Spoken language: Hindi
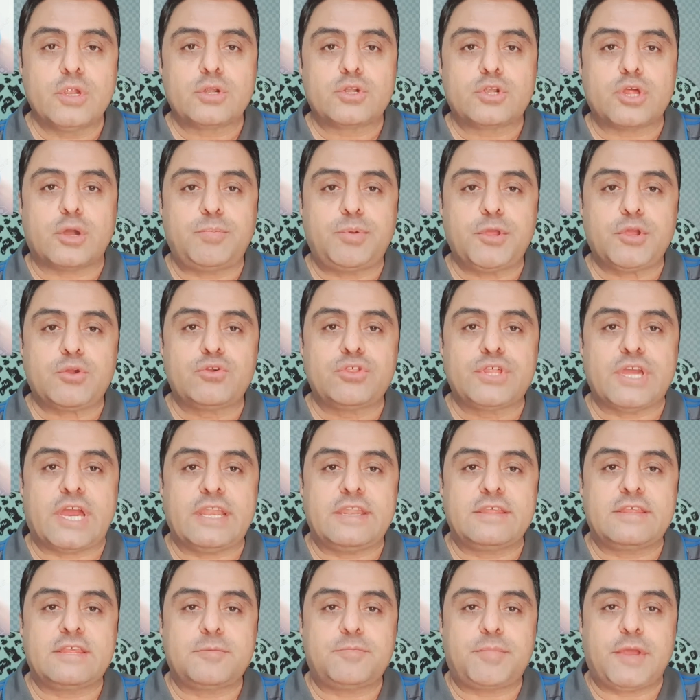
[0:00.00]
टॉपिक को
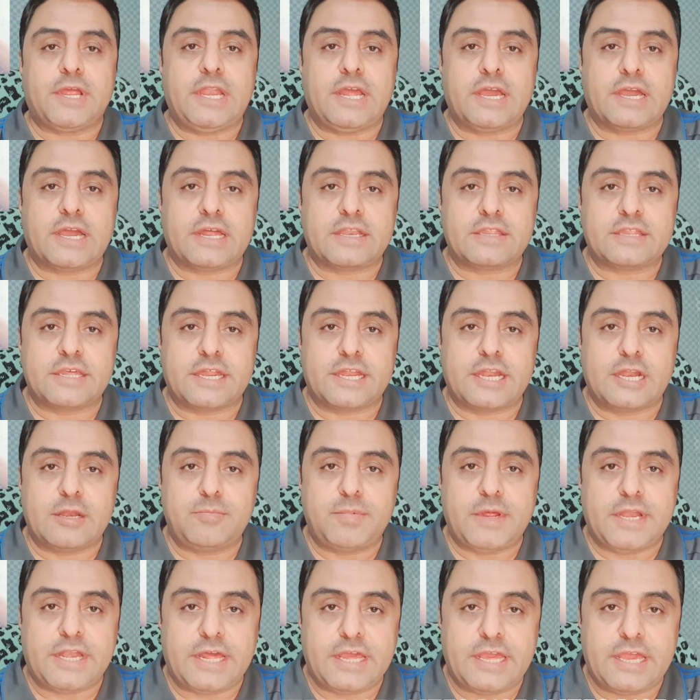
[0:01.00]
जाने से पहले अगर चैनल
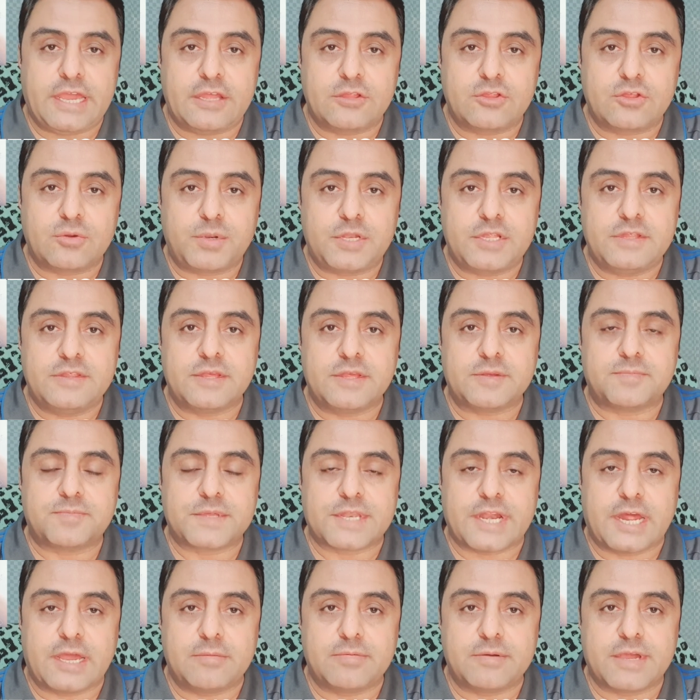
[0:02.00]
पर नहीं हैं तो प्लीज़
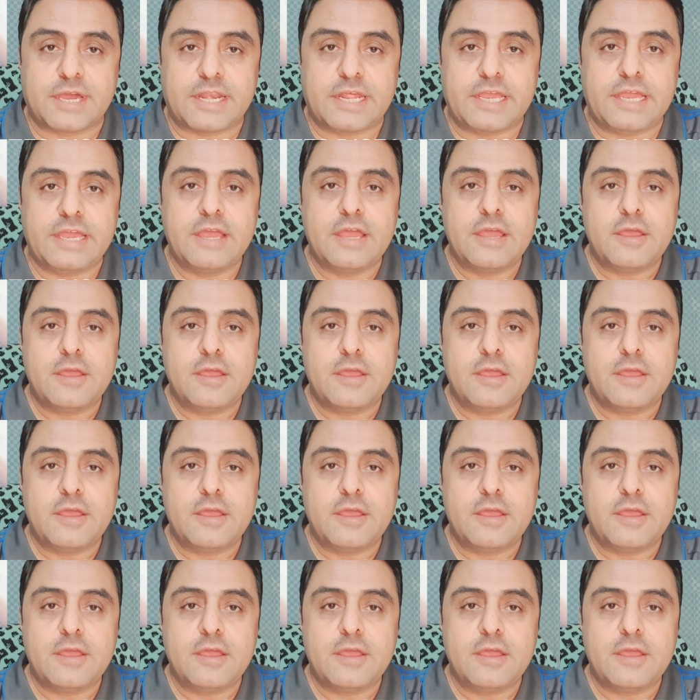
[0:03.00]
सब्सक्राइब करें